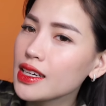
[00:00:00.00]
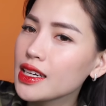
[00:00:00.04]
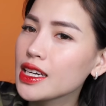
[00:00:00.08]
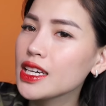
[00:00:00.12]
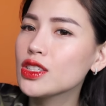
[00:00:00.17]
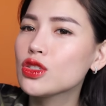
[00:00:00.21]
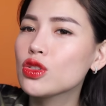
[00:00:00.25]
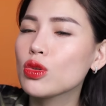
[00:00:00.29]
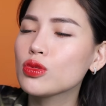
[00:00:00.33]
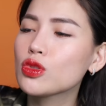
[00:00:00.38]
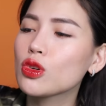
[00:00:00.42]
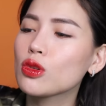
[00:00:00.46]

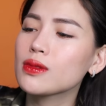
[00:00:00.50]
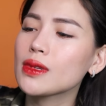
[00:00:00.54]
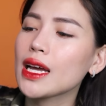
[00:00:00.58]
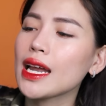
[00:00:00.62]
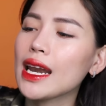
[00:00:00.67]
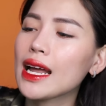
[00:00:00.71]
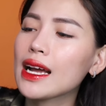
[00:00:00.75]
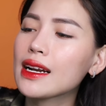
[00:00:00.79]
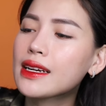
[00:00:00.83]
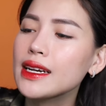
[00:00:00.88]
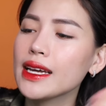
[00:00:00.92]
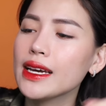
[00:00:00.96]
Khi dùng chúng ta
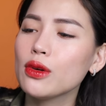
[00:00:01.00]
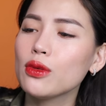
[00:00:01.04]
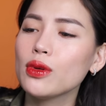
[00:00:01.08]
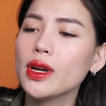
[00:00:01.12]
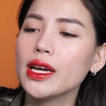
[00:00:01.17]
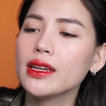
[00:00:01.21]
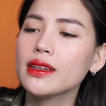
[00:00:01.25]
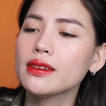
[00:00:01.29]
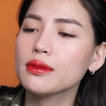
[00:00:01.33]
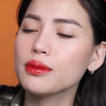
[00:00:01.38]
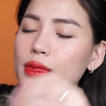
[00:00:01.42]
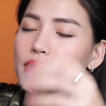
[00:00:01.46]
lắc đều
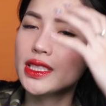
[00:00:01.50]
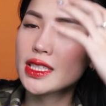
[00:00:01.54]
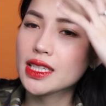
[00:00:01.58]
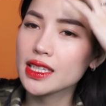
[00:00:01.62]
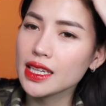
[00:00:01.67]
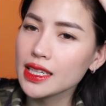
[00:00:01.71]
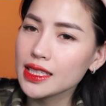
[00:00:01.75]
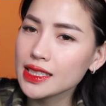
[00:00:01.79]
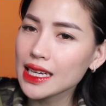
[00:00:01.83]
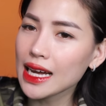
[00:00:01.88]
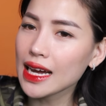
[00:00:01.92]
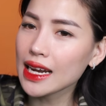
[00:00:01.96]
lên, mình
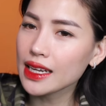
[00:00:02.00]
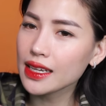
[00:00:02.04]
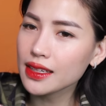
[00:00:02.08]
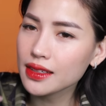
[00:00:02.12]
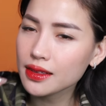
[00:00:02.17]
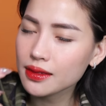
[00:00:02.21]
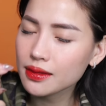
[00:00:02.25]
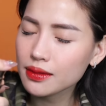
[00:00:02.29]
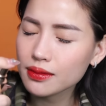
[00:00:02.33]
xịt lên da này.